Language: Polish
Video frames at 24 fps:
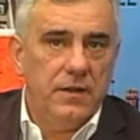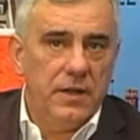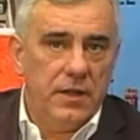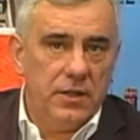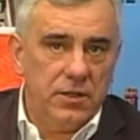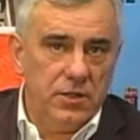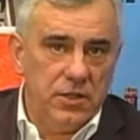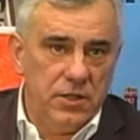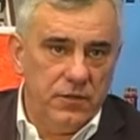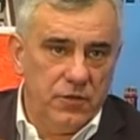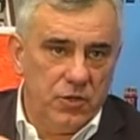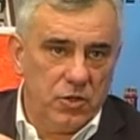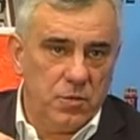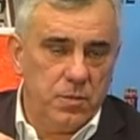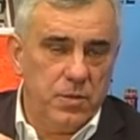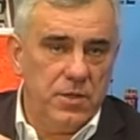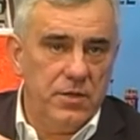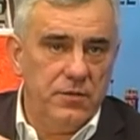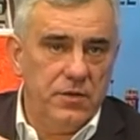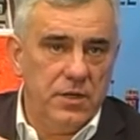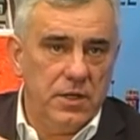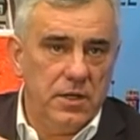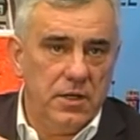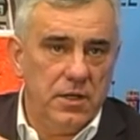
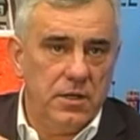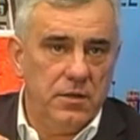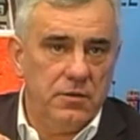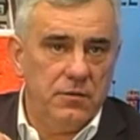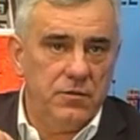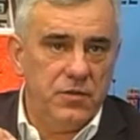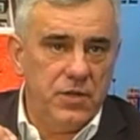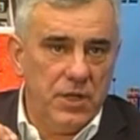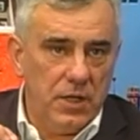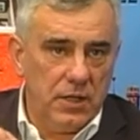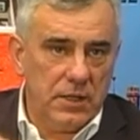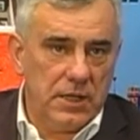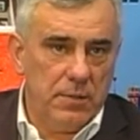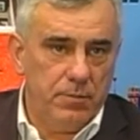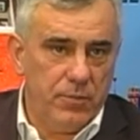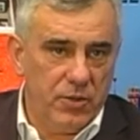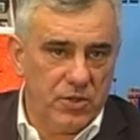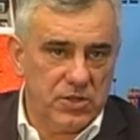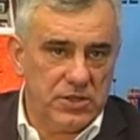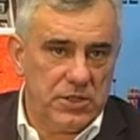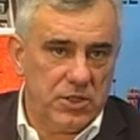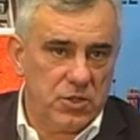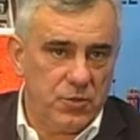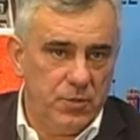Niewątpliwie wielka
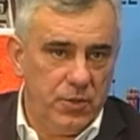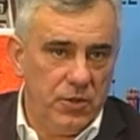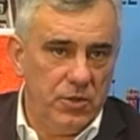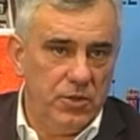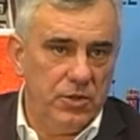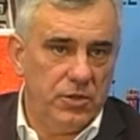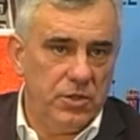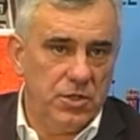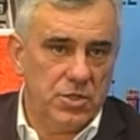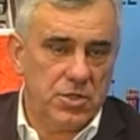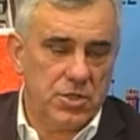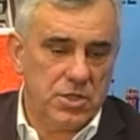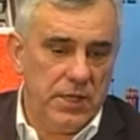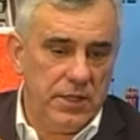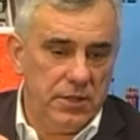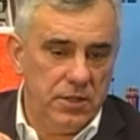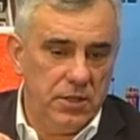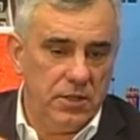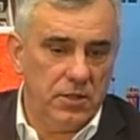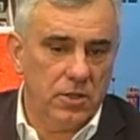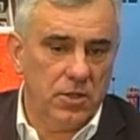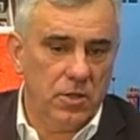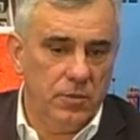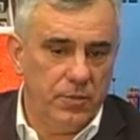postać polityczna i
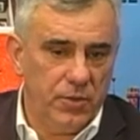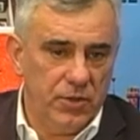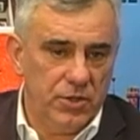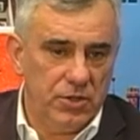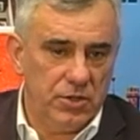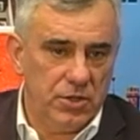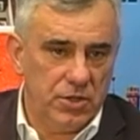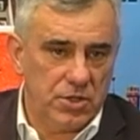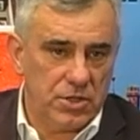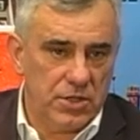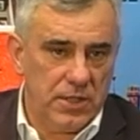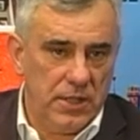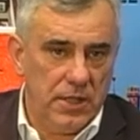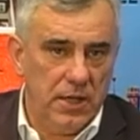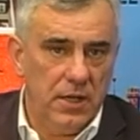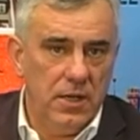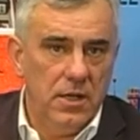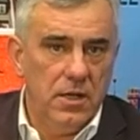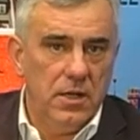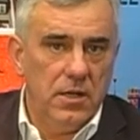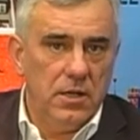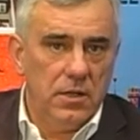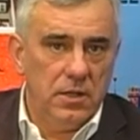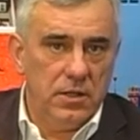nie tylko polityczna,
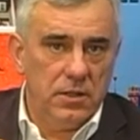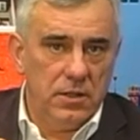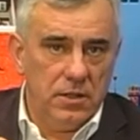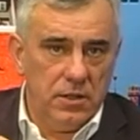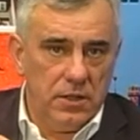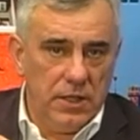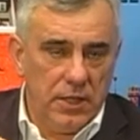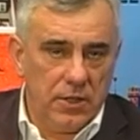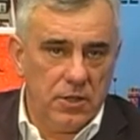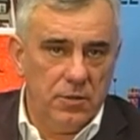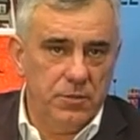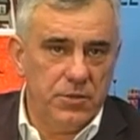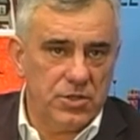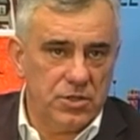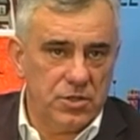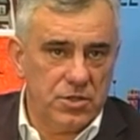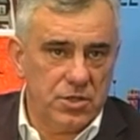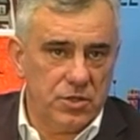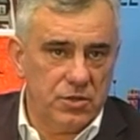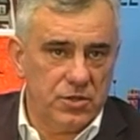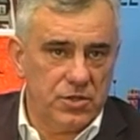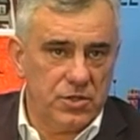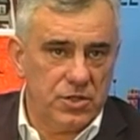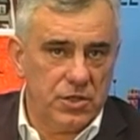jaką jest
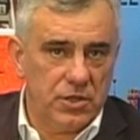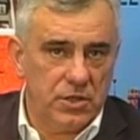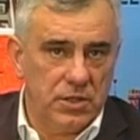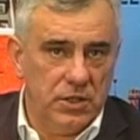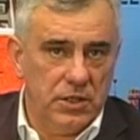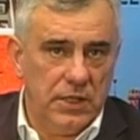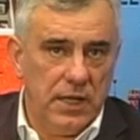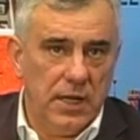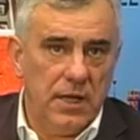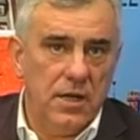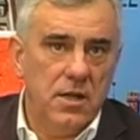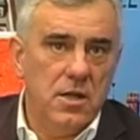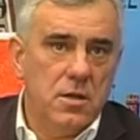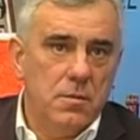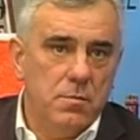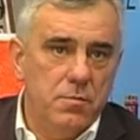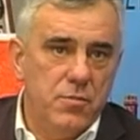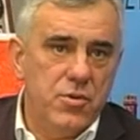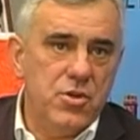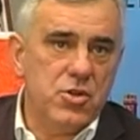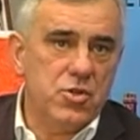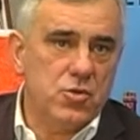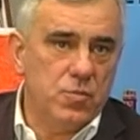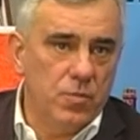Grzegorz Schetyna.
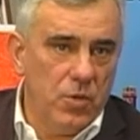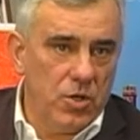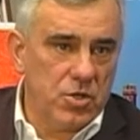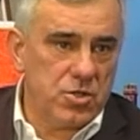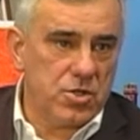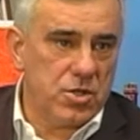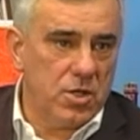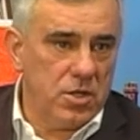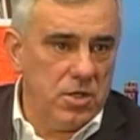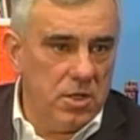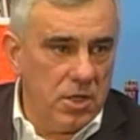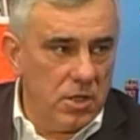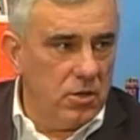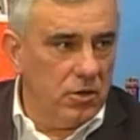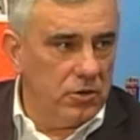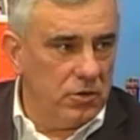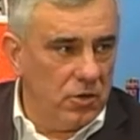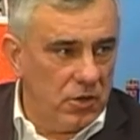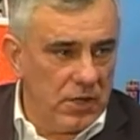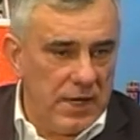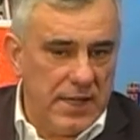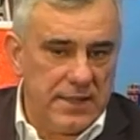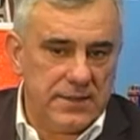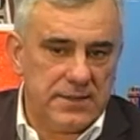Być może jego
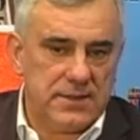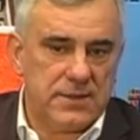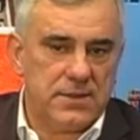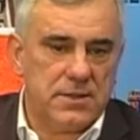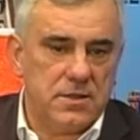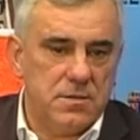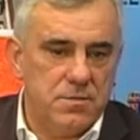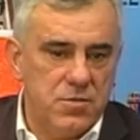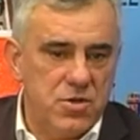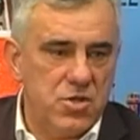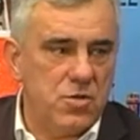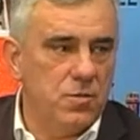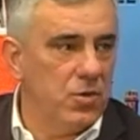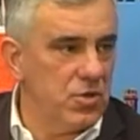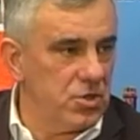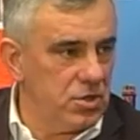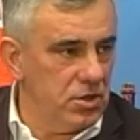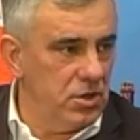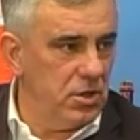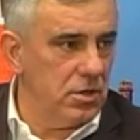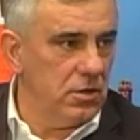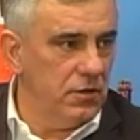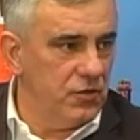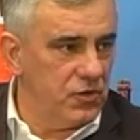doradcy, być
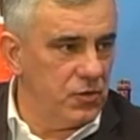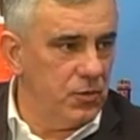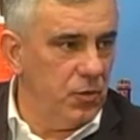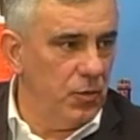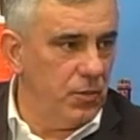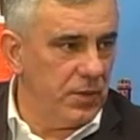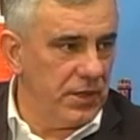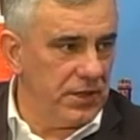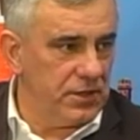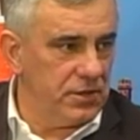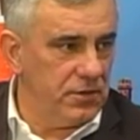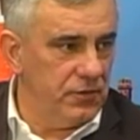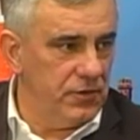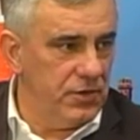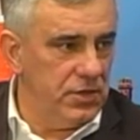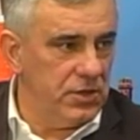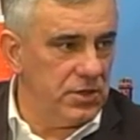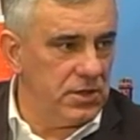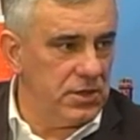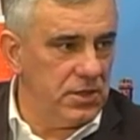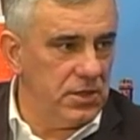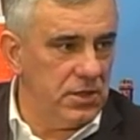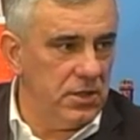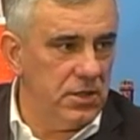może jego
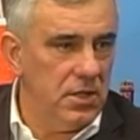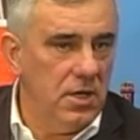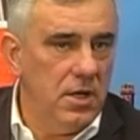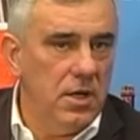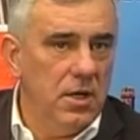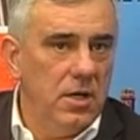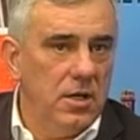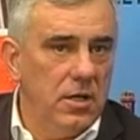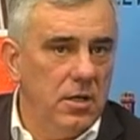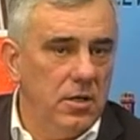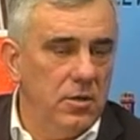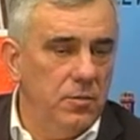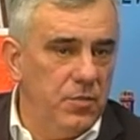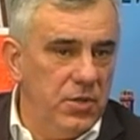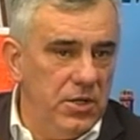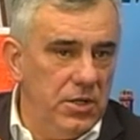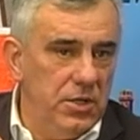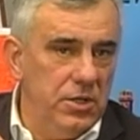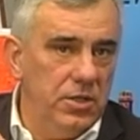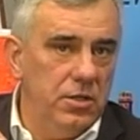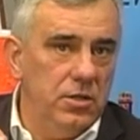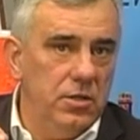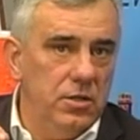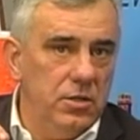współpracownicy
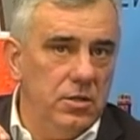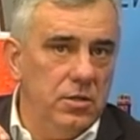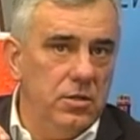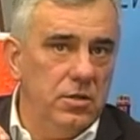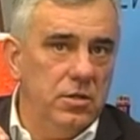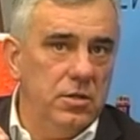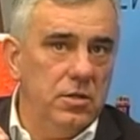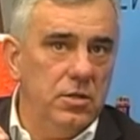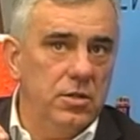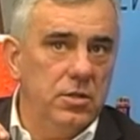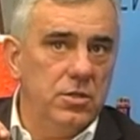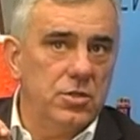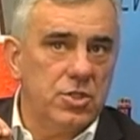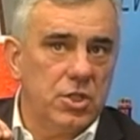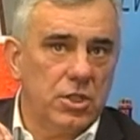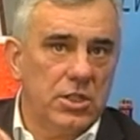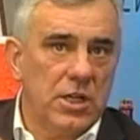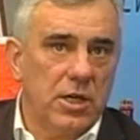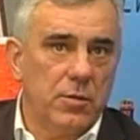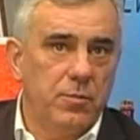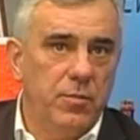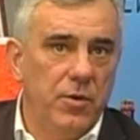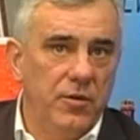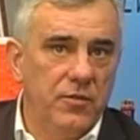byli, że
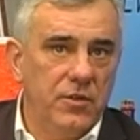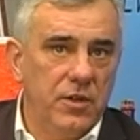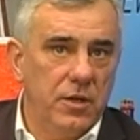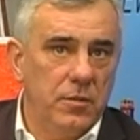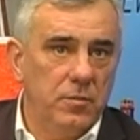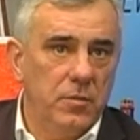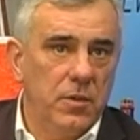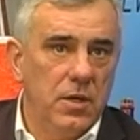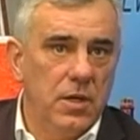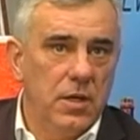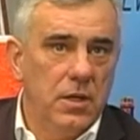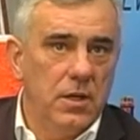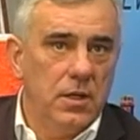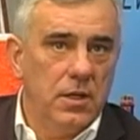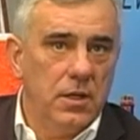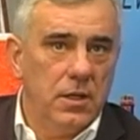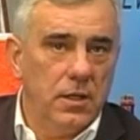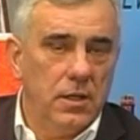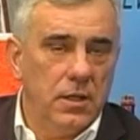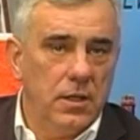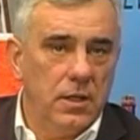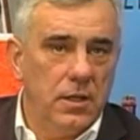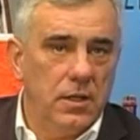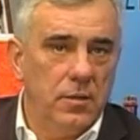tak powiem,
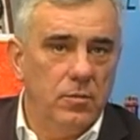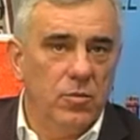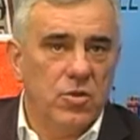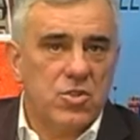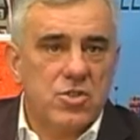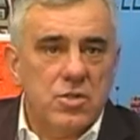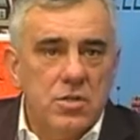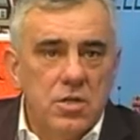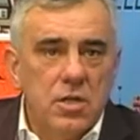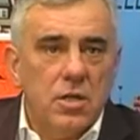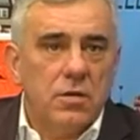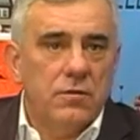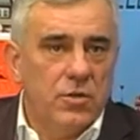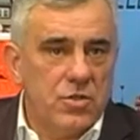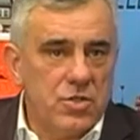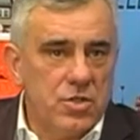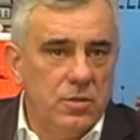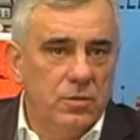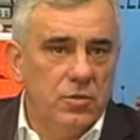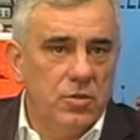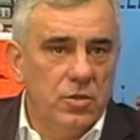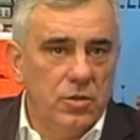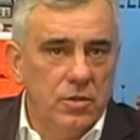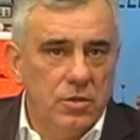e, może nie
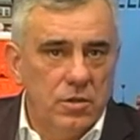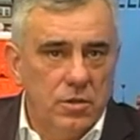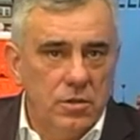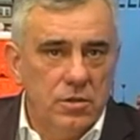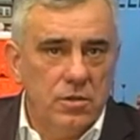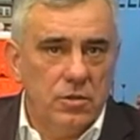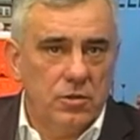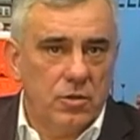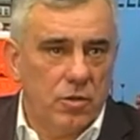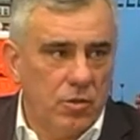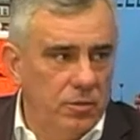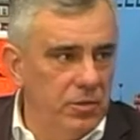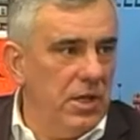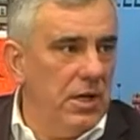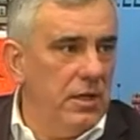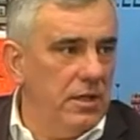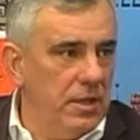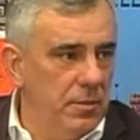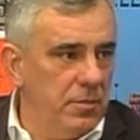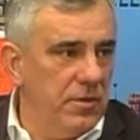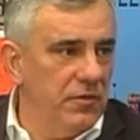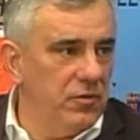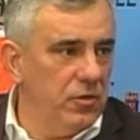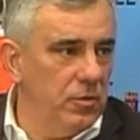gwoziem do trumny, ale
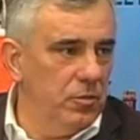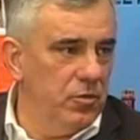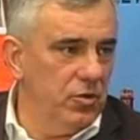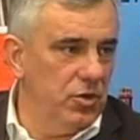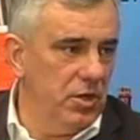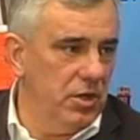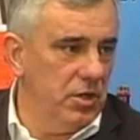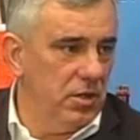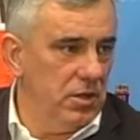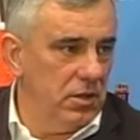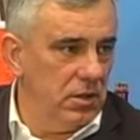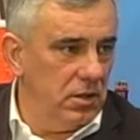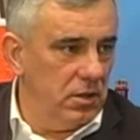na pewno mu nie